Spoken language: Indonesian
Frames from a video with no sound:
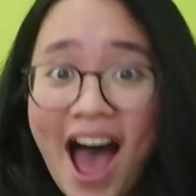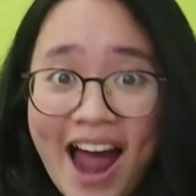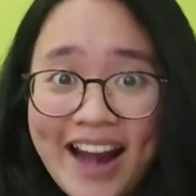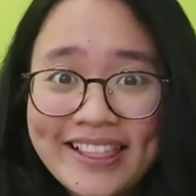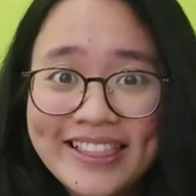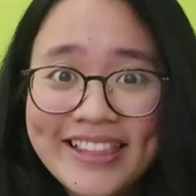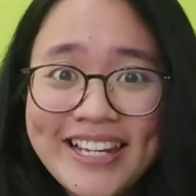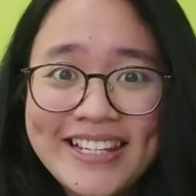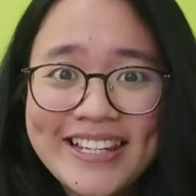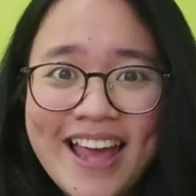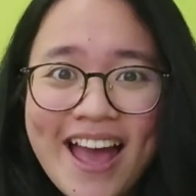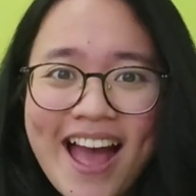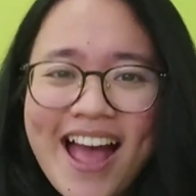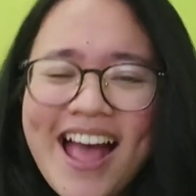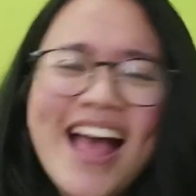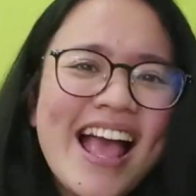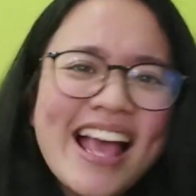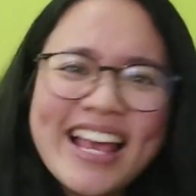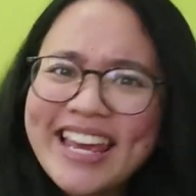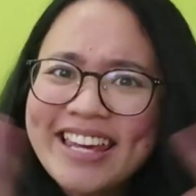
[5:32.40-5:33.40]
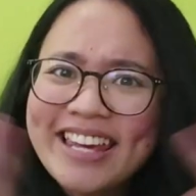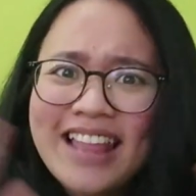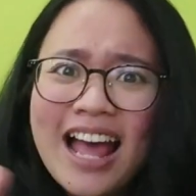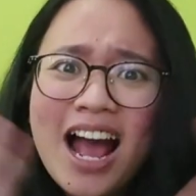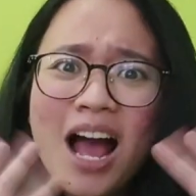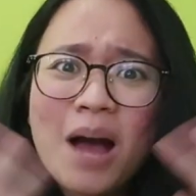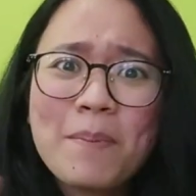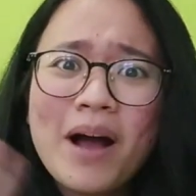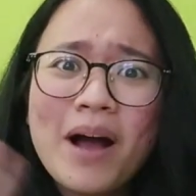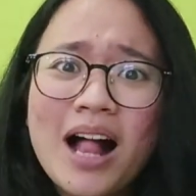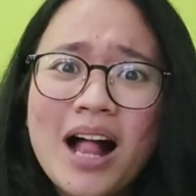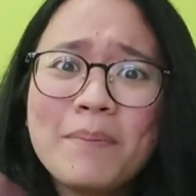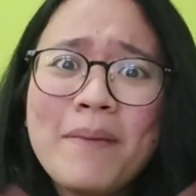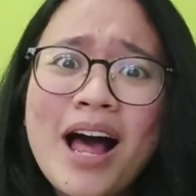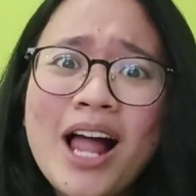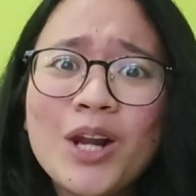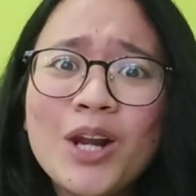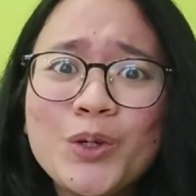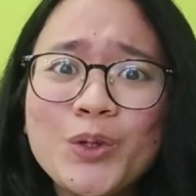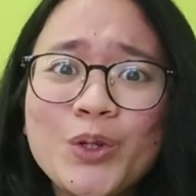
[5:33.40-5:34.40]
Artinya, kita nggak bakal
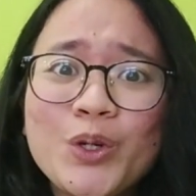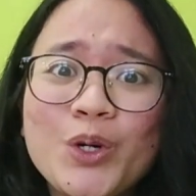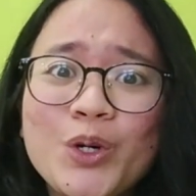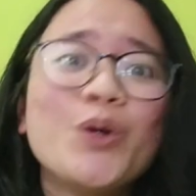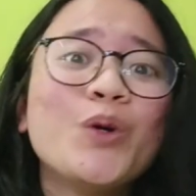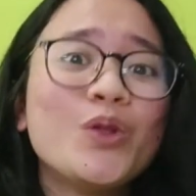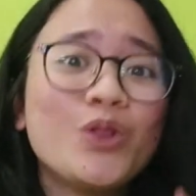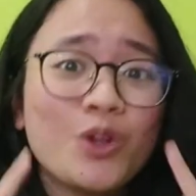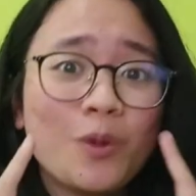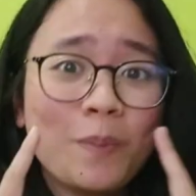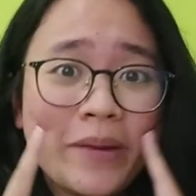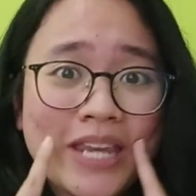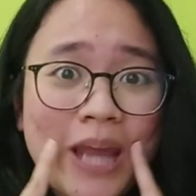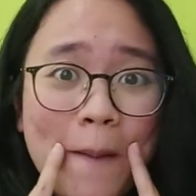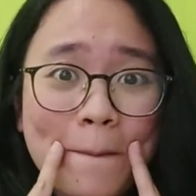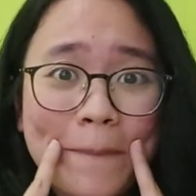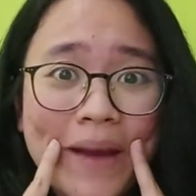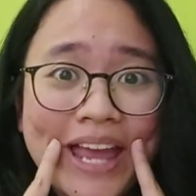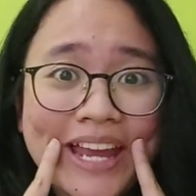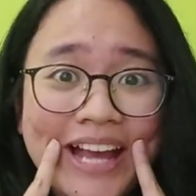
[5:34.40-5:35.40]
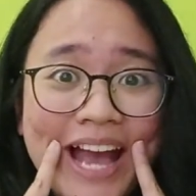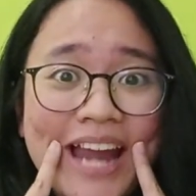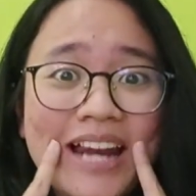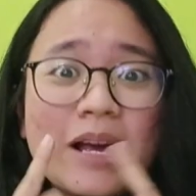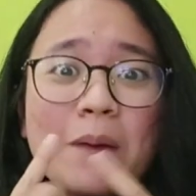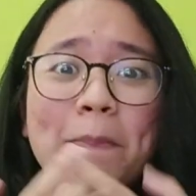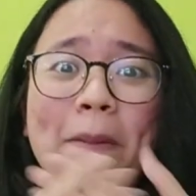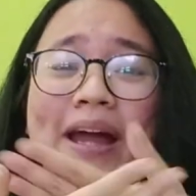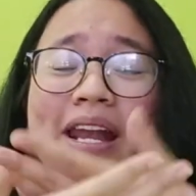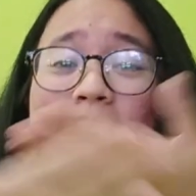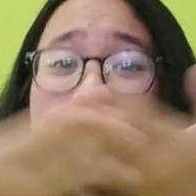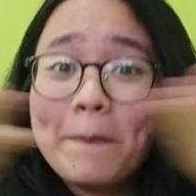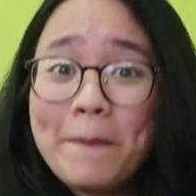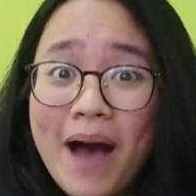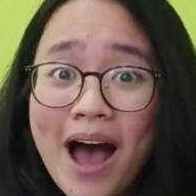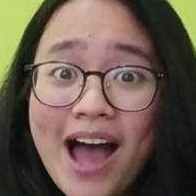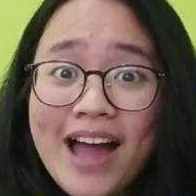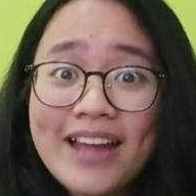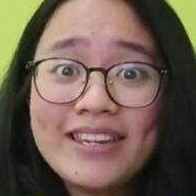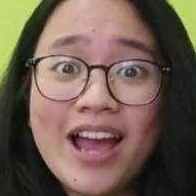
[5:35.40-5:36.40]
malu untuk menyampaikan kepada
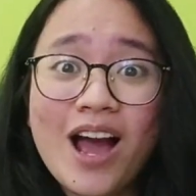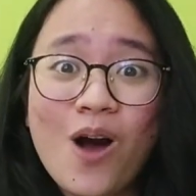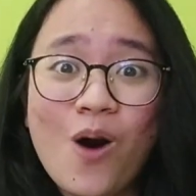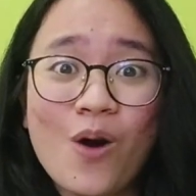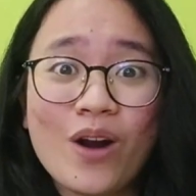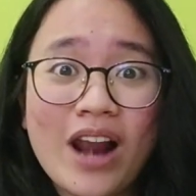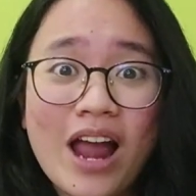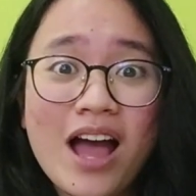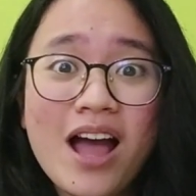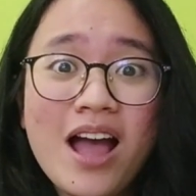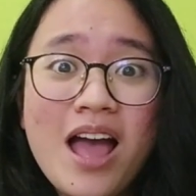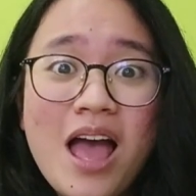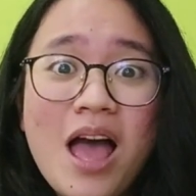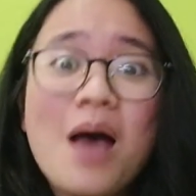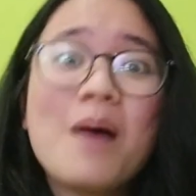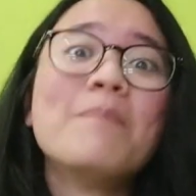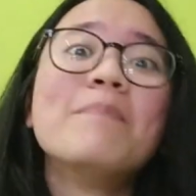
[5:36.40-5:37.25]
banyak orang